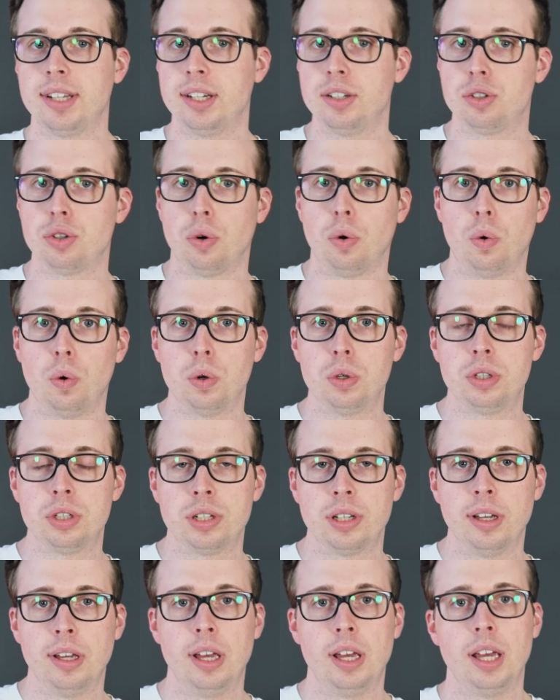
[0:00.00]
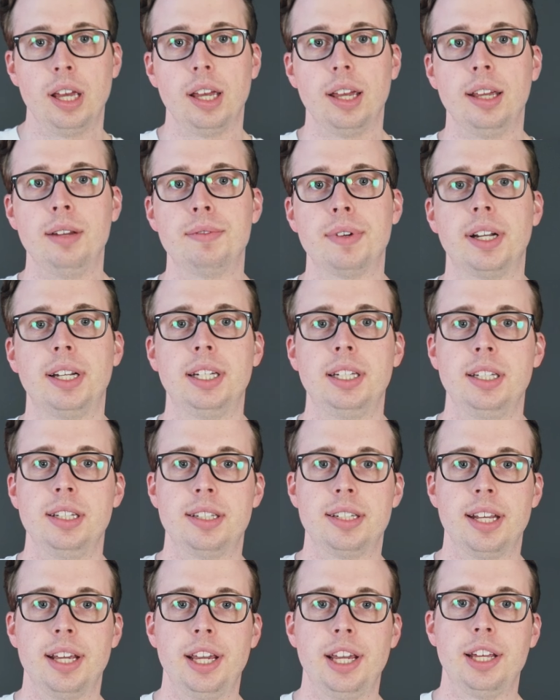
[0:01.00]
den Tod,
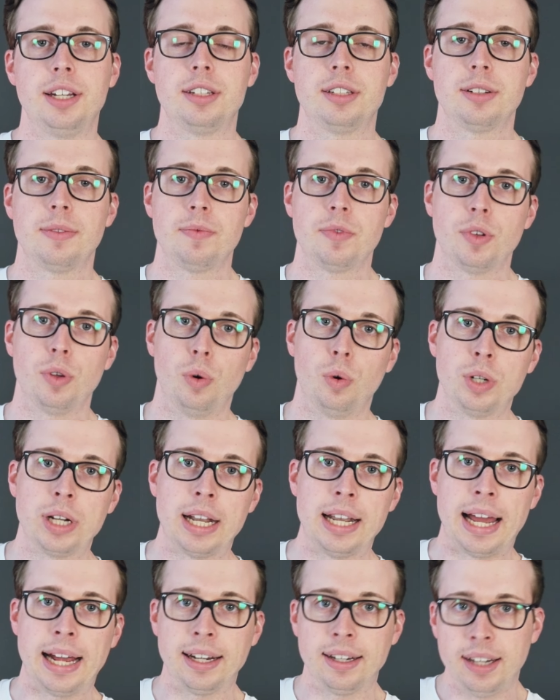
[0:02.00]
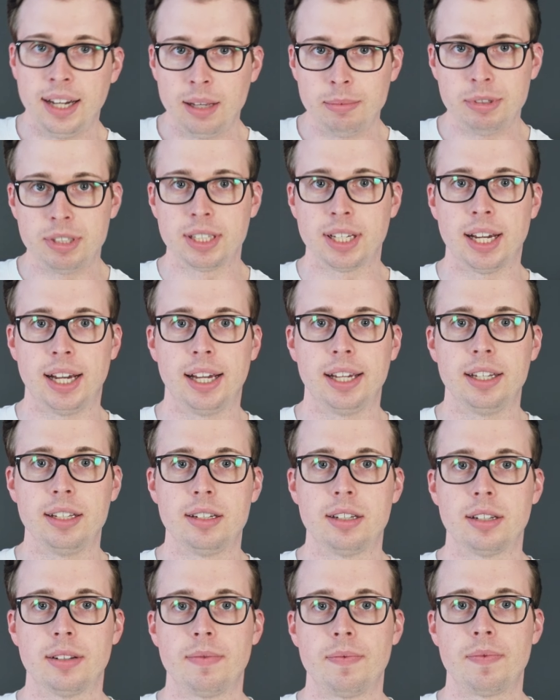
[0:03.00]
Invalidität oder
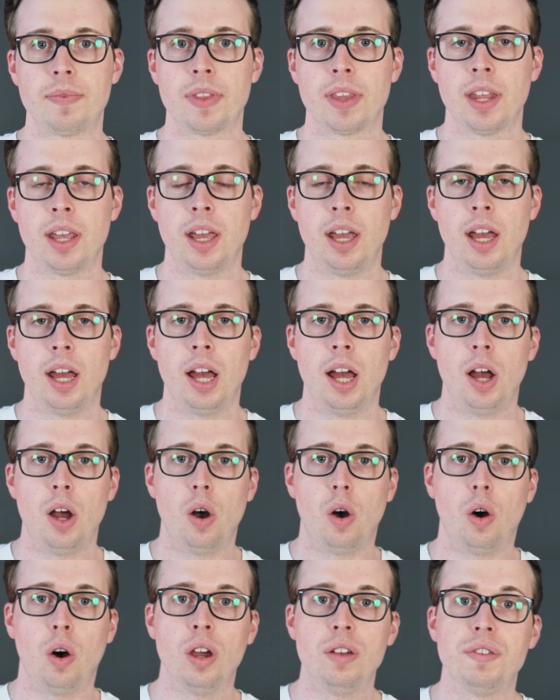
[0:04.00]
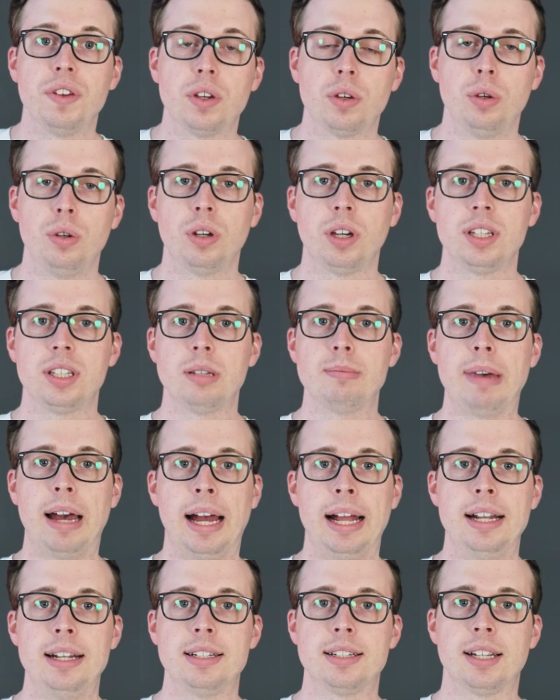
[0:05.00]
Langlebigkeit. Häufig höre ich im
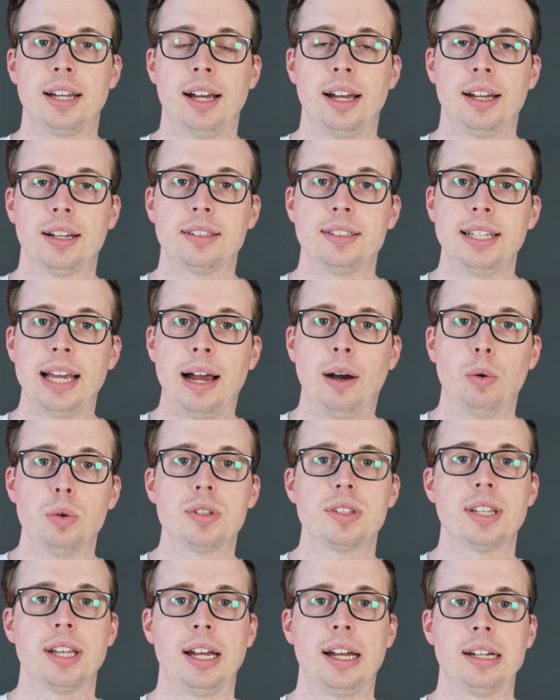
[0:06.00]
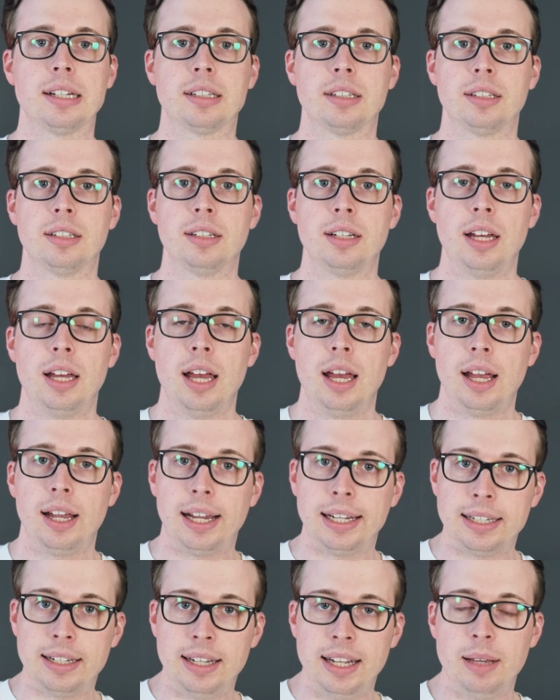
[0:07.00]
Alltag die Aussage,
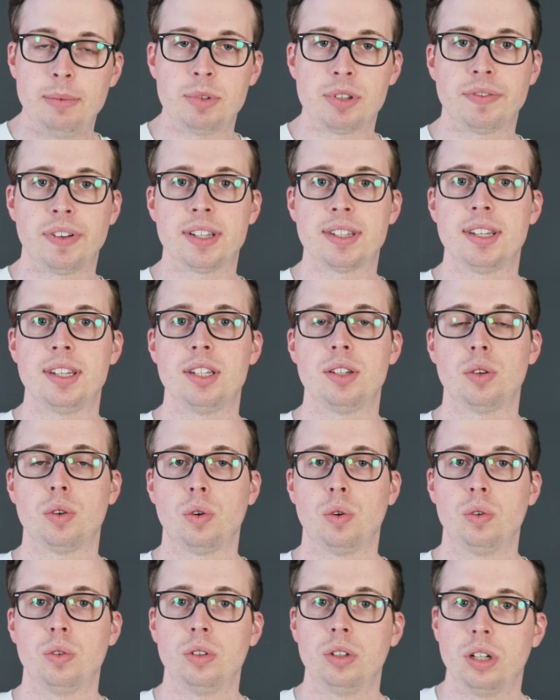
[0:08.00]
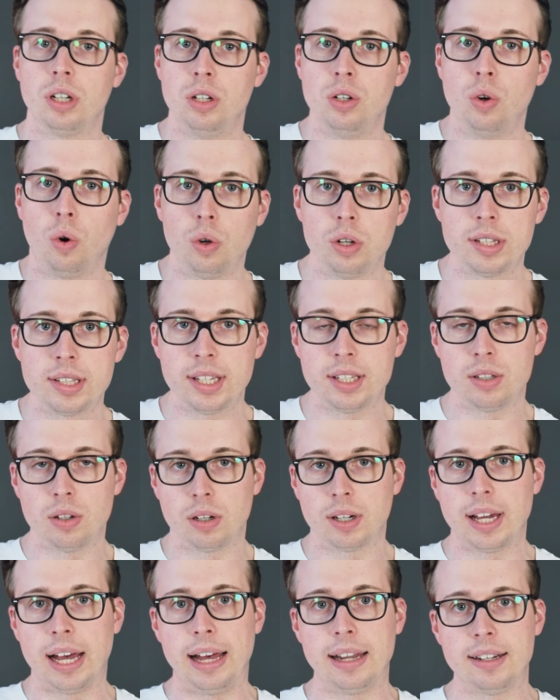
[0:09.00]
eine Lebensversicherung lohne sich
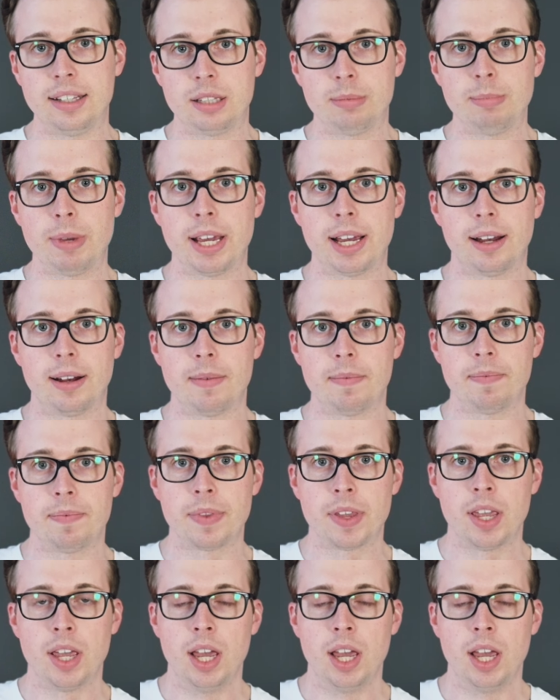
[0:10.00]
doch gar nicht mehr.